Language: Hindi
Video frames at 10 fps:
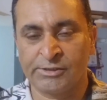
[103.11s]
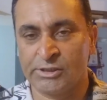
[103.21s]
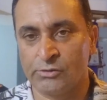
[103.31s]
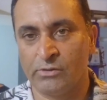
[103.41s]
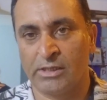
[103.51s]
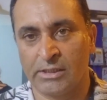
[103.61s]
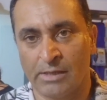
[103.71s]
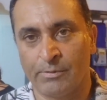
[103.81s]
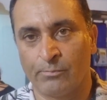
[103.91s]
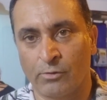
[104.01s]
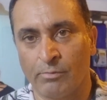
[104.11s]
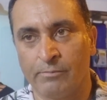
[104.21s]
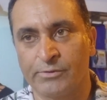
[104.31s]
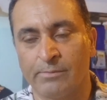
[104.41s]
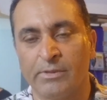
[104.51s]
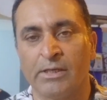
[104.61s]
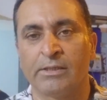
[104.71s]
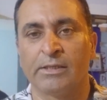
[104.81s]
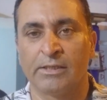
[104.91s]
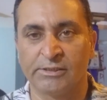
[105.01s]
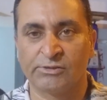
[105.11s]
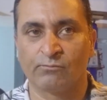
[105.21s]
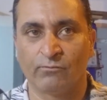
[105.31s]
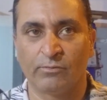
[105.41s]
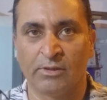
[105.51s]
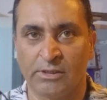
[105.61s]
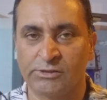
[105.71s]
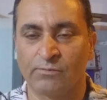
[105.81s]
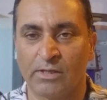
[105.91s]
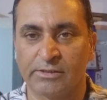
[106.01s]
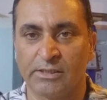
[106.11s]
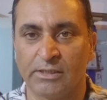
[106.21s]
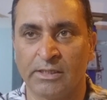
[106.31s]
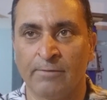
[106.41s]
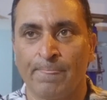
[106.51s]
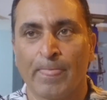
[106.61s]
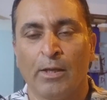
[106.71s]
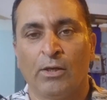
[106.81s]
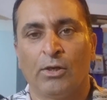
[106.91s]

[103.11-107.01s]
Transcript: अक्सर जो है ना यहाँ पे प्रॉब्लम सामने आई हैं रिस्क रिस्क वाला तरीका है